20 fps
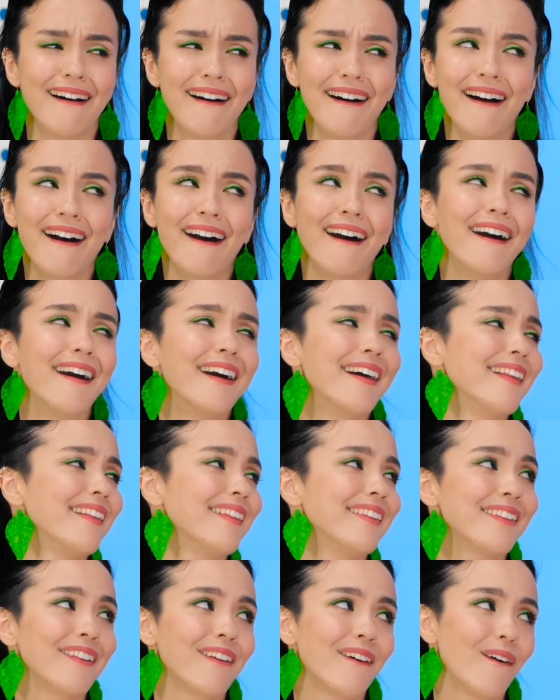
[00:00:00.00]
Mình không cần phải
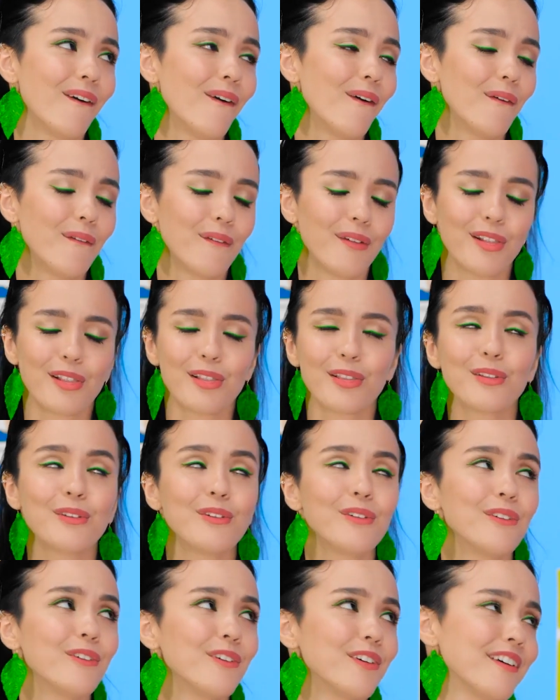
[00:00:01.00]
lo rồi.
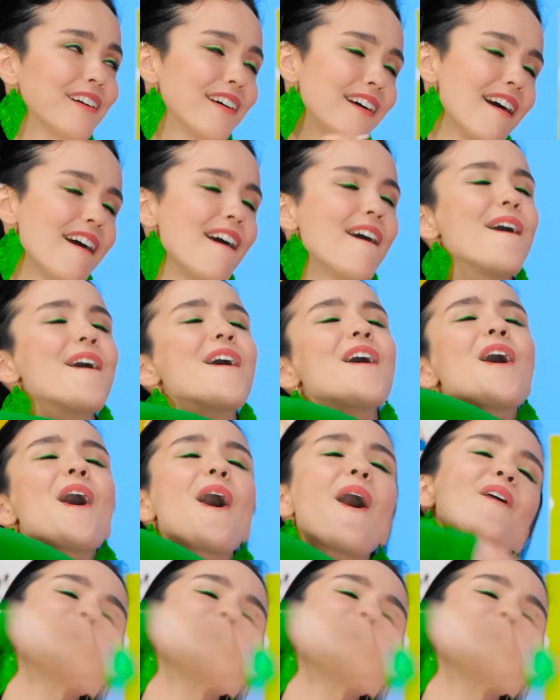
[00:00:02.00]
Thế chứ?